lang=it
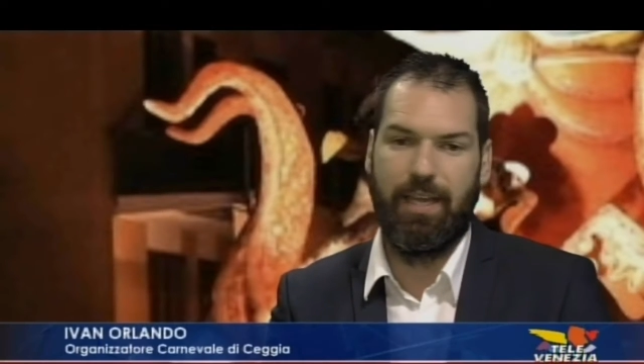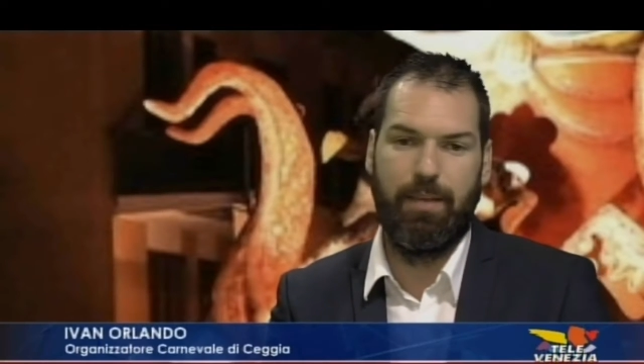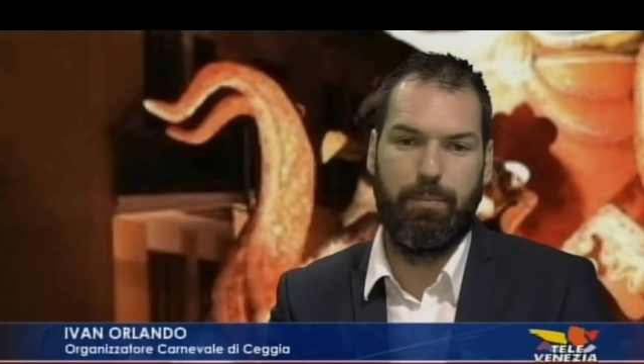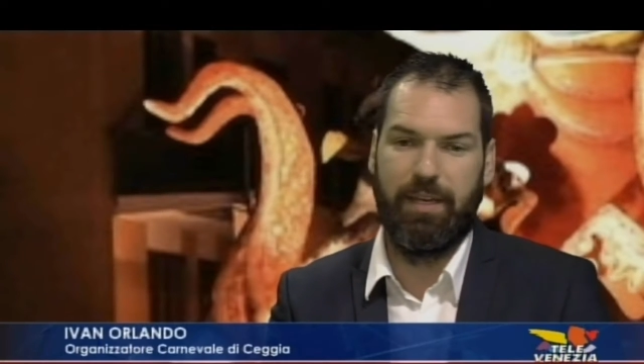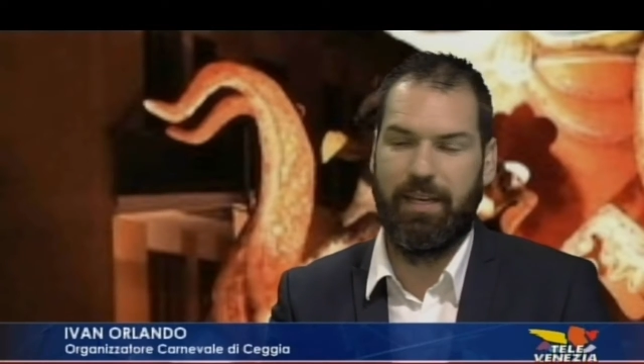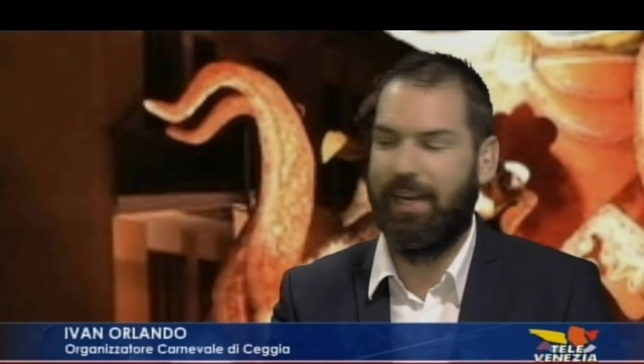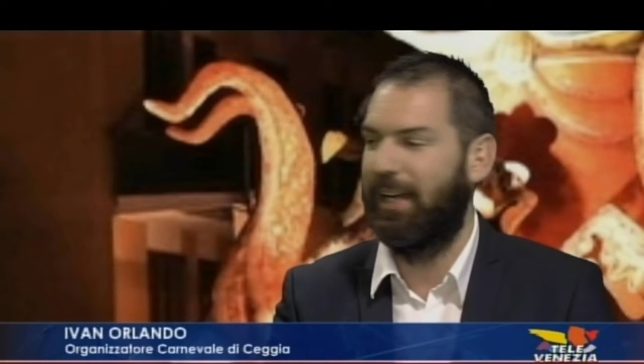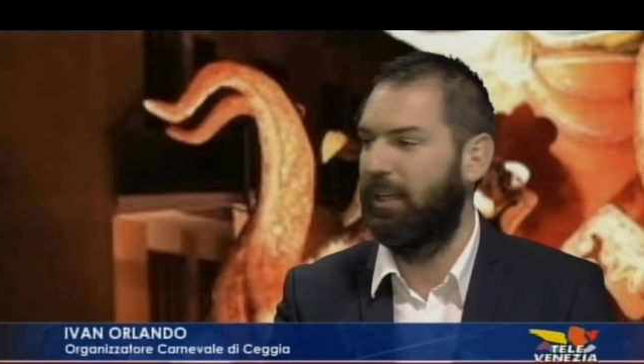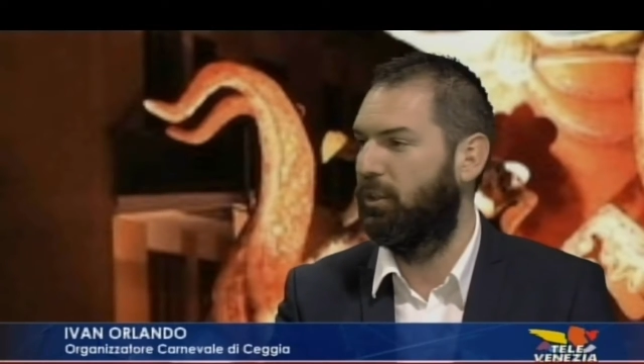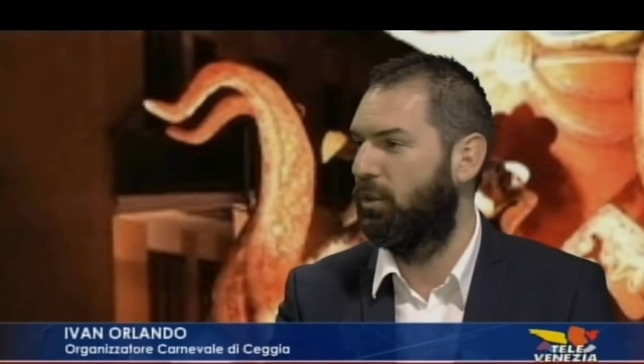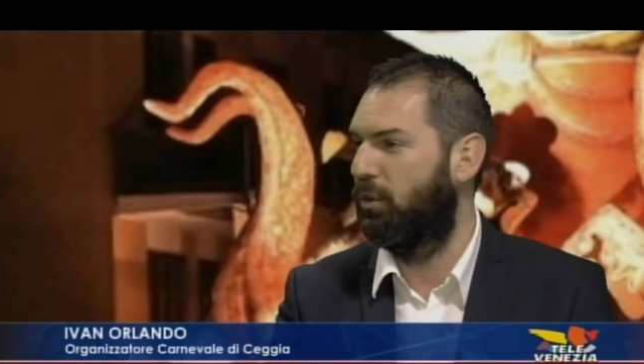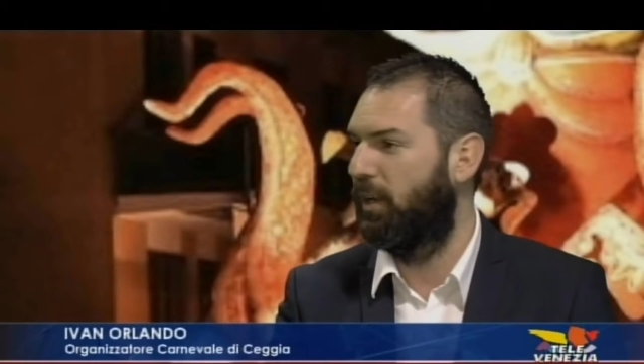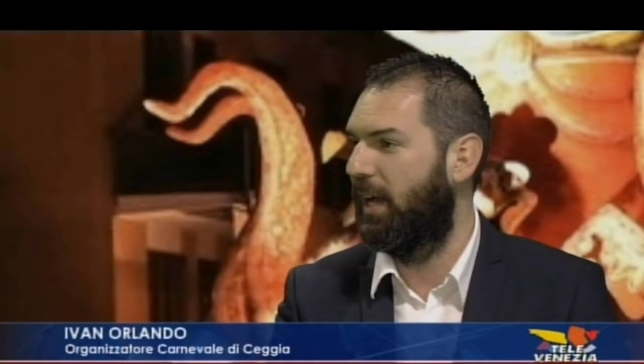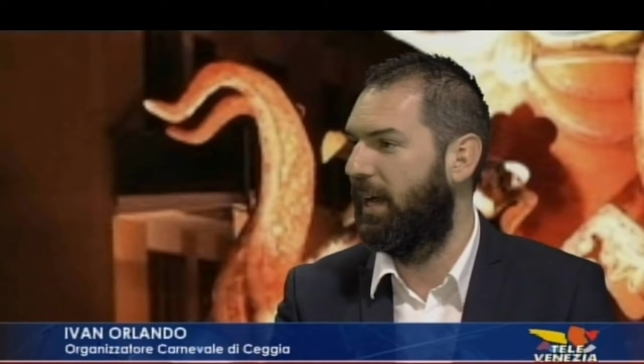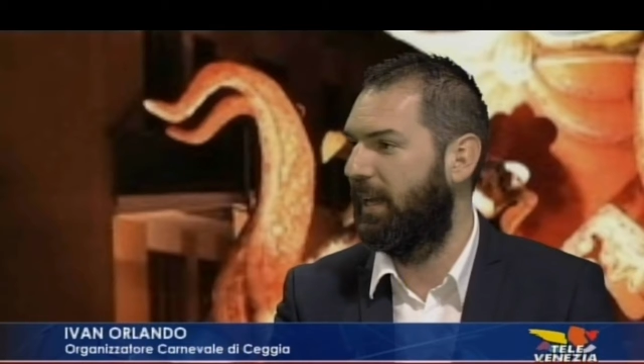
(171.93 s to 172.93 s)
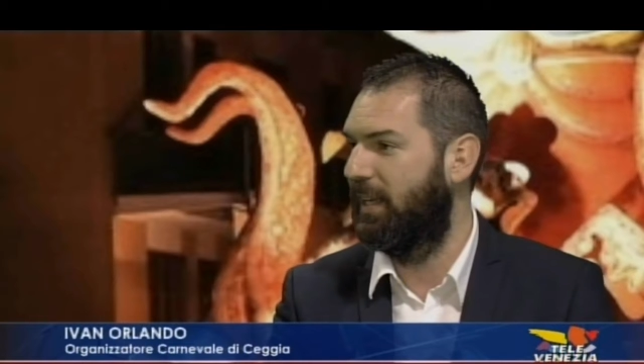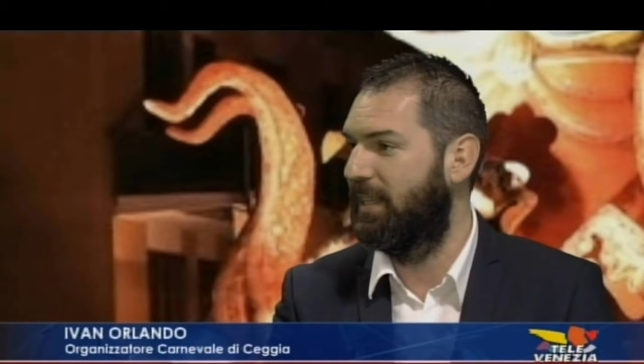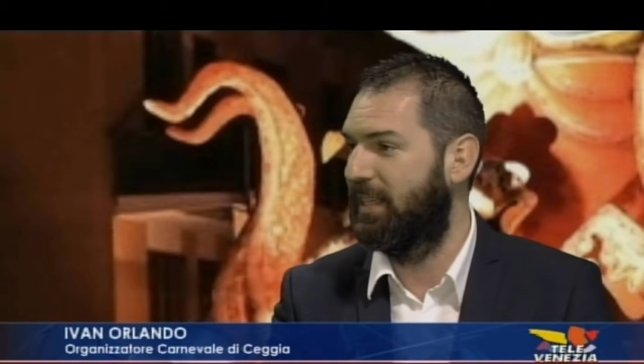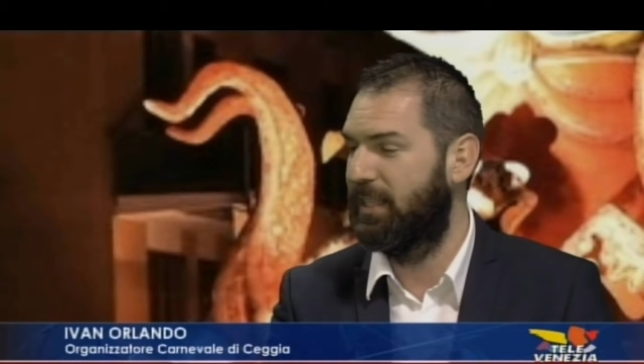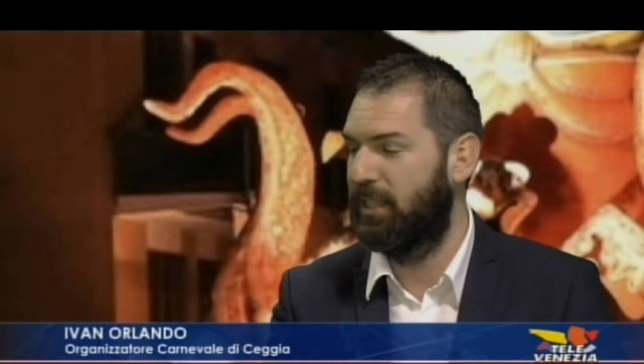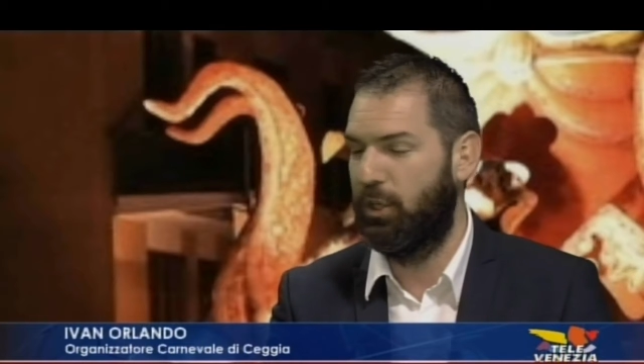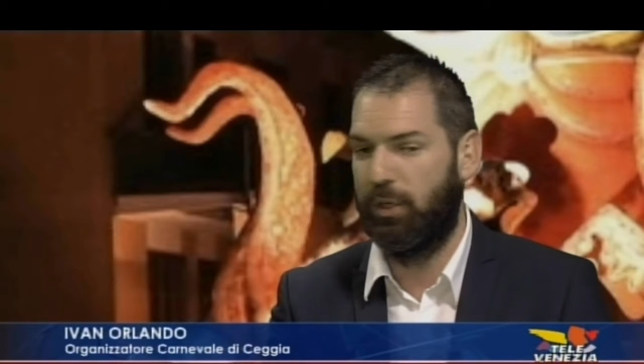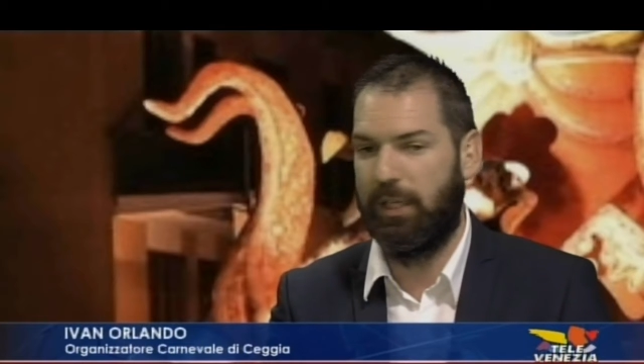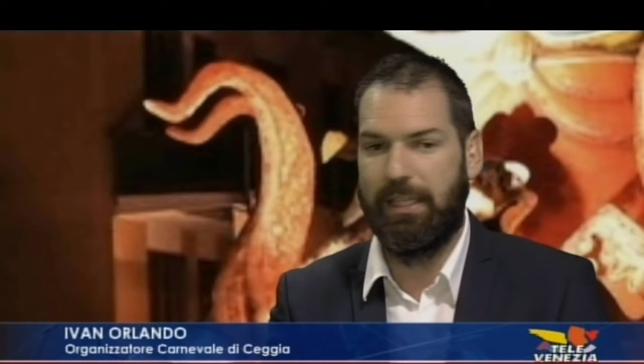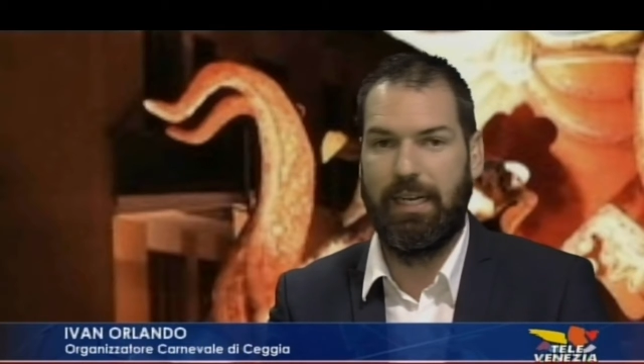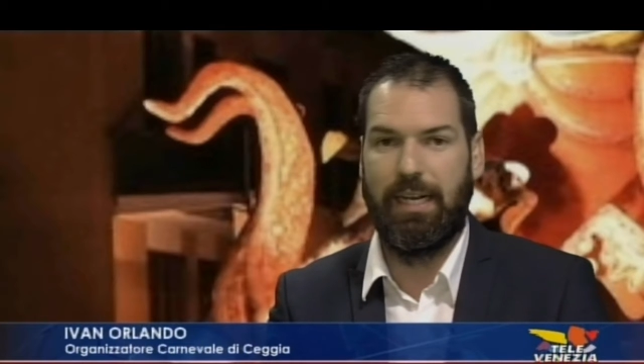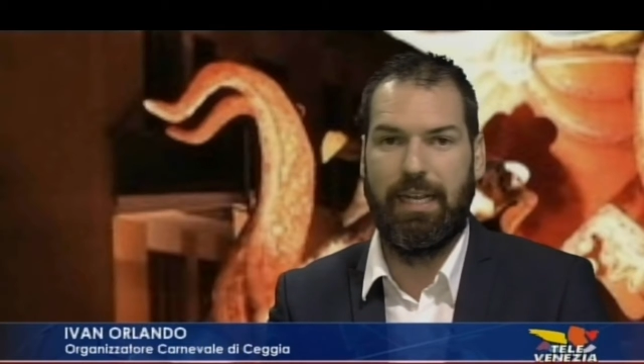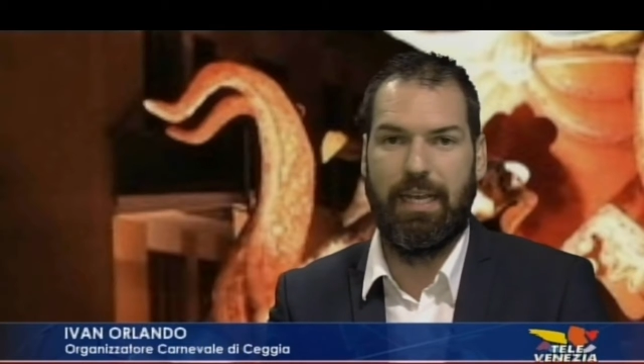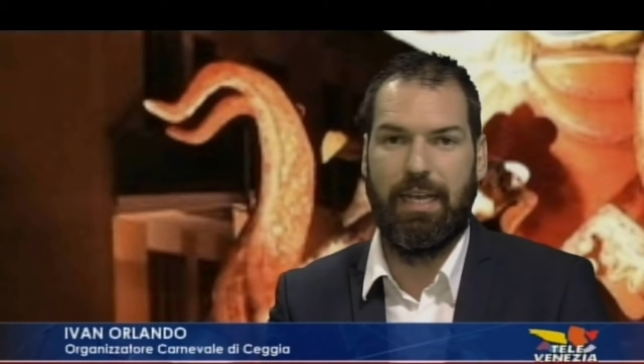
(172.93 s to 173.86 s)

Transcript: impegnato nella realizzazione delle